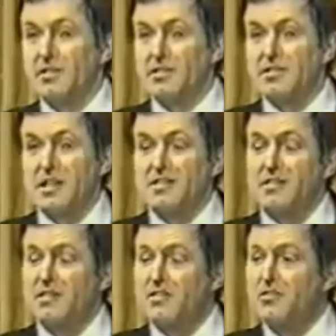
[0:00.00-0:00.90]
а это
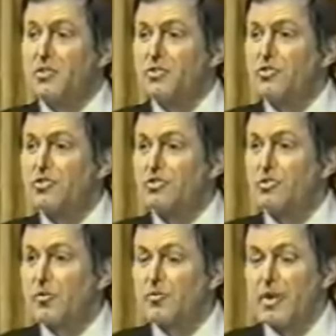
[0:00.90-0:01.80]
сознательное живое
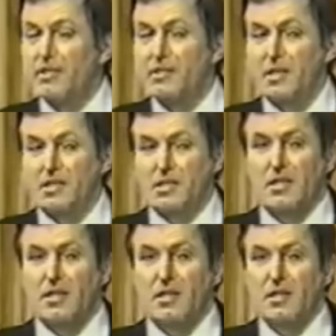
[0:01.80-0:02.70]
существо, мать
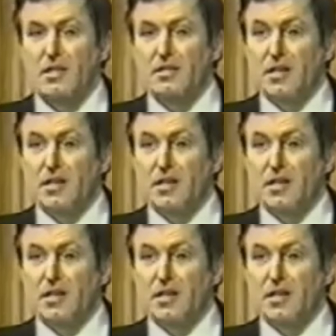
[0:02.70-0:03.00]
наша.